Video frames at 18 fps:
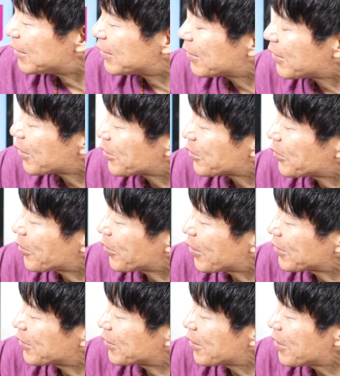ちがつの
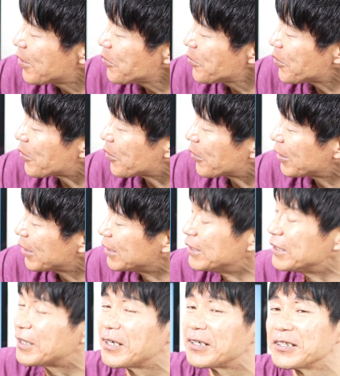はつかの
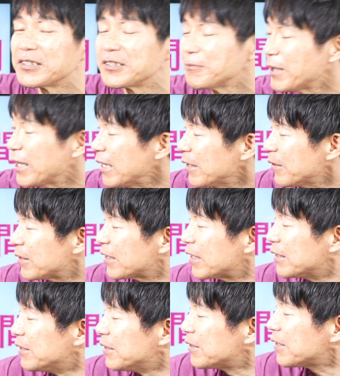にかげつまえ、だか
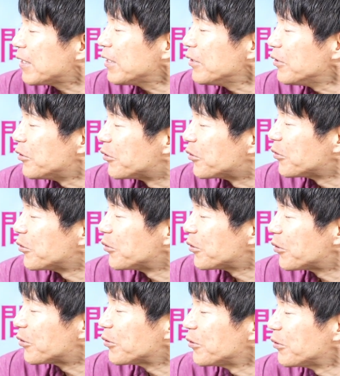らにせんじゅ
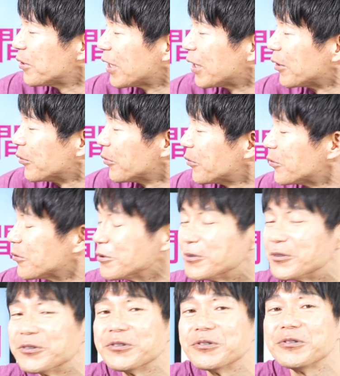うきゅうねんの
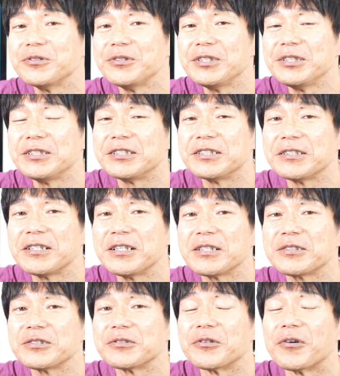じゅういち
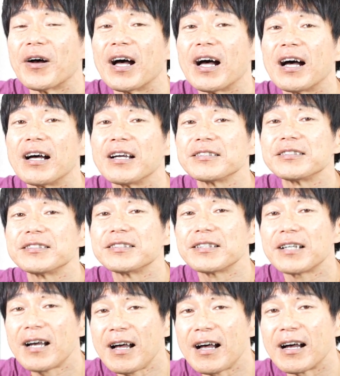がつのは
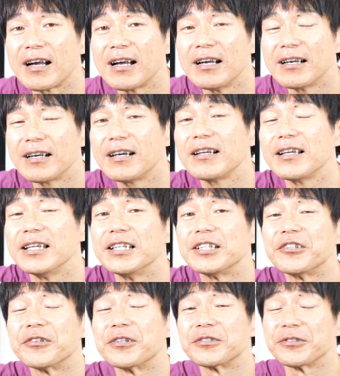つかから
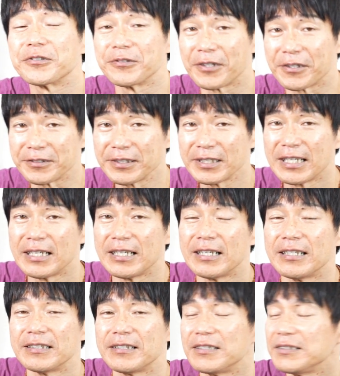影響が強くなる。だか
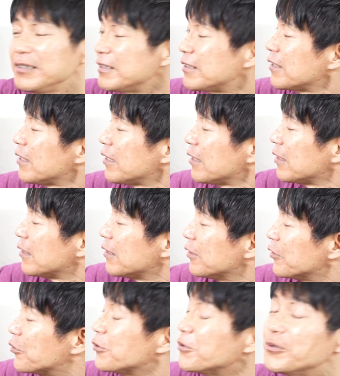らにせん
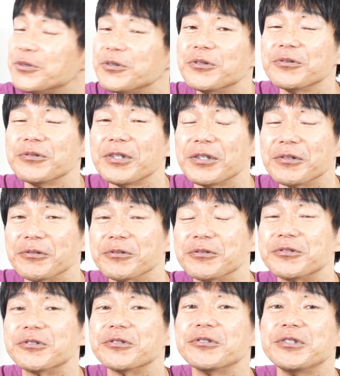じゅうきゅうねん
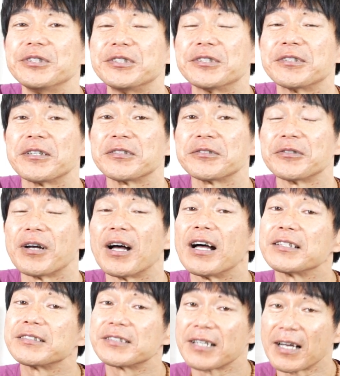のじゅういちがつの
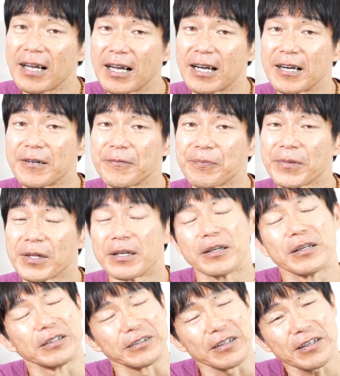はつか、
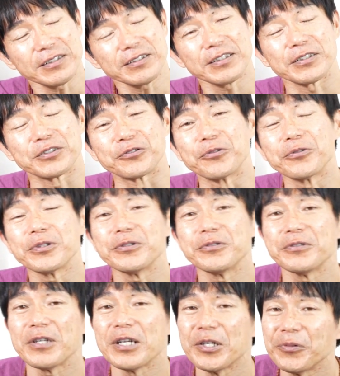確かそれ
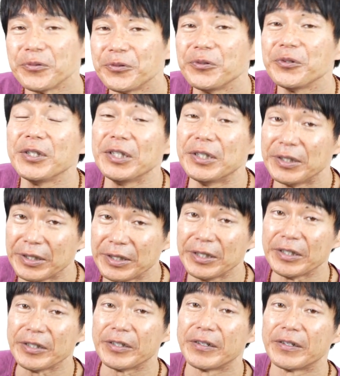ぐらいの時
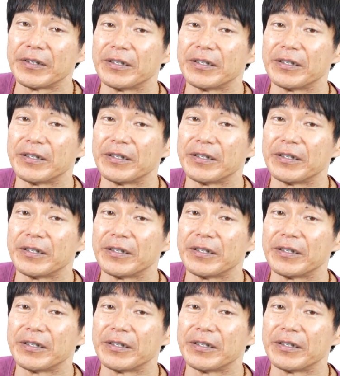に